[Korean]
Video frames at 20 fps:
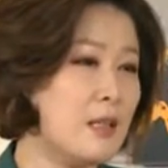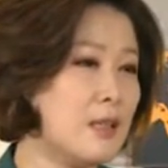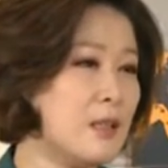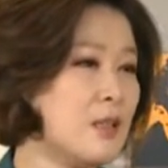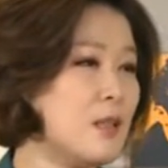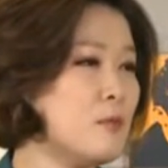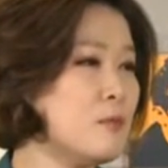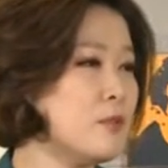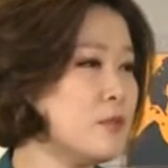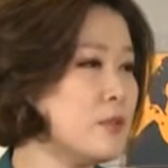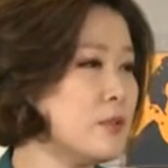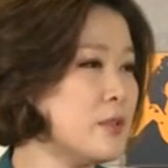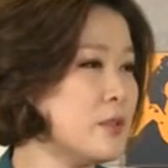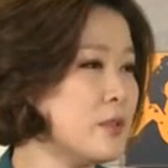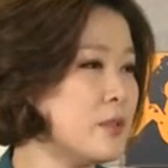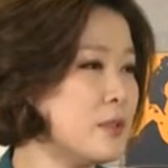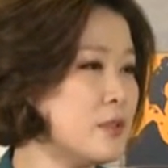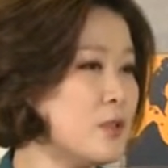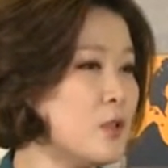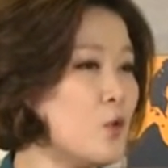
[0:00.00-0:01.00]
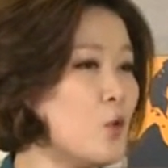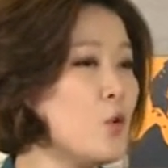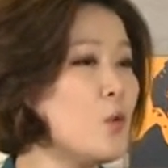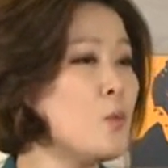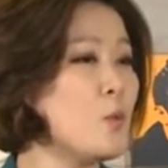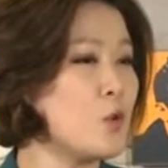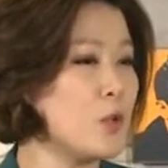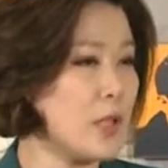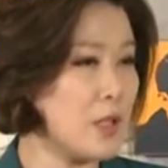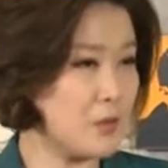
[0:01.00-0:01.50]
이런 분들을 롤
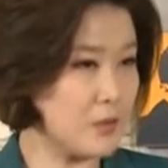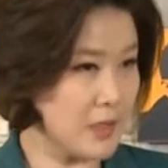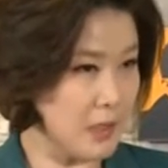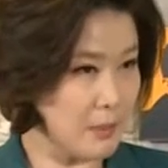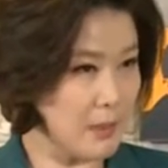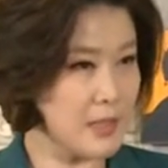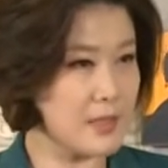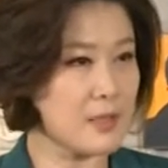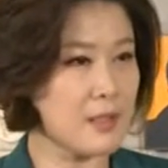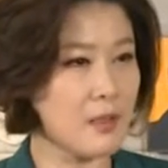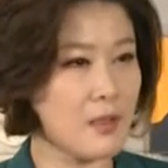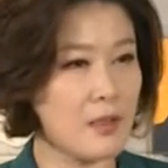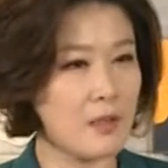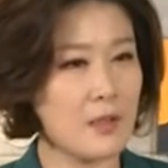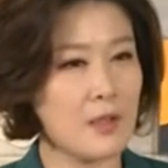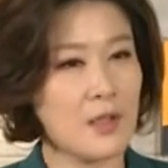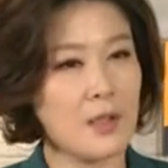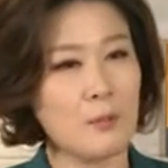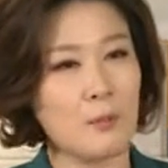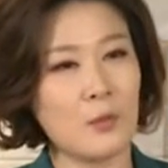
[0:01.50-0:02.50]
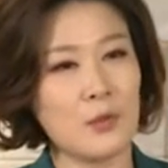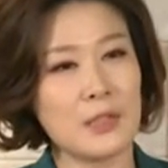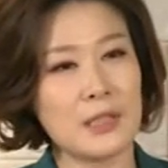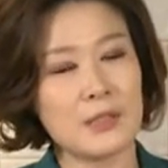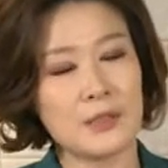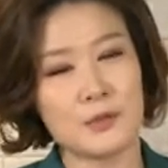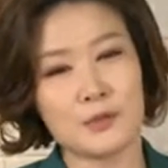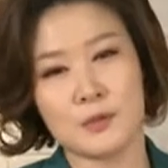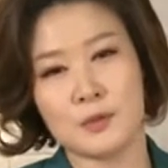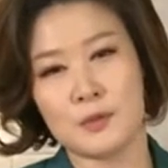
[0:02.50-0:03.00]
모델로 삼아서
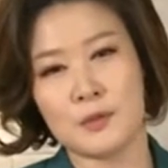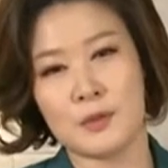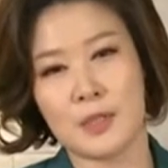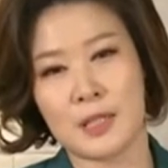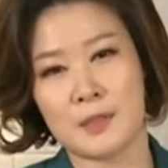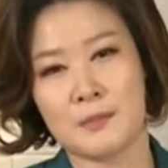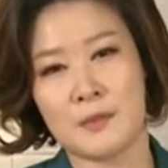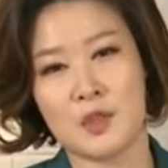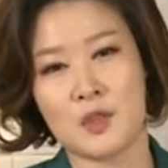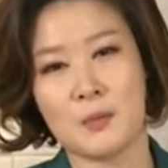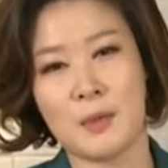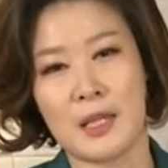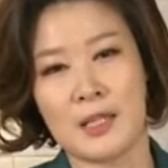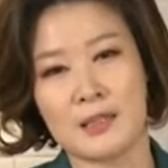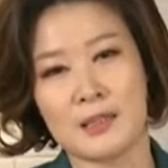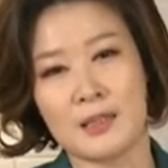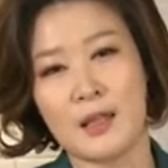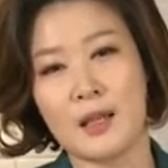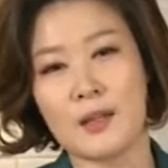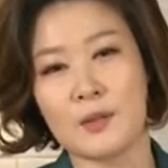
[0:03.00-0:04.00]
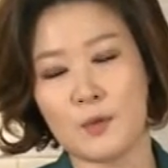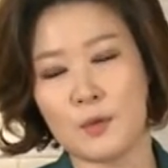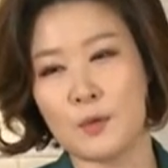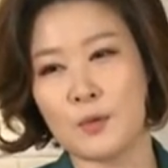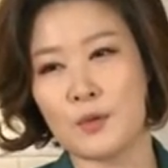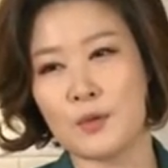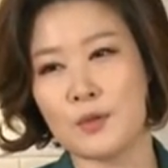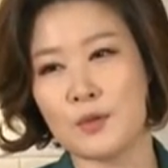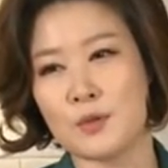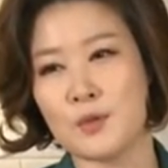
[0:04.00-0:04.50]
모니터도 나름대로 많이
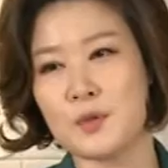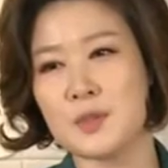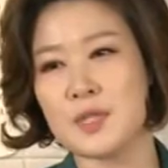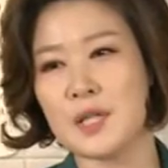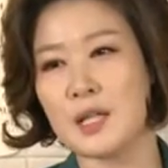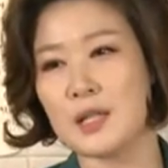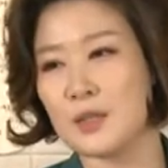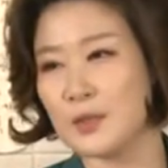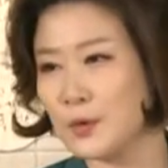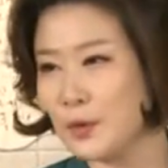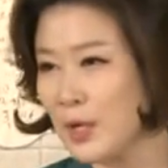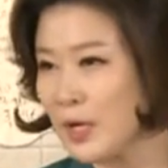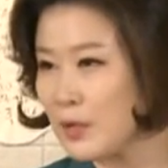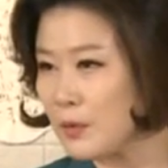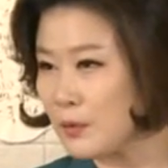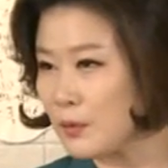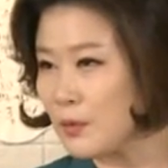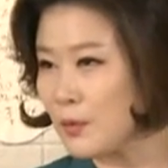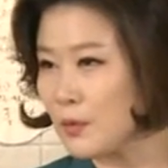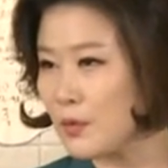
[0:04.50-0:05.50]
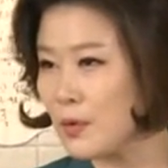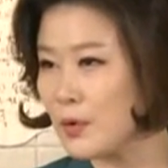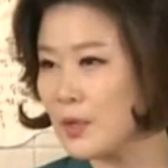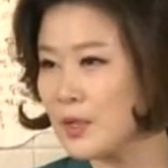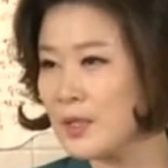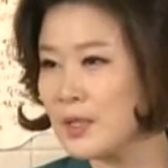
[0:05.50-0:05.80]
하고 쫓아하기도 하고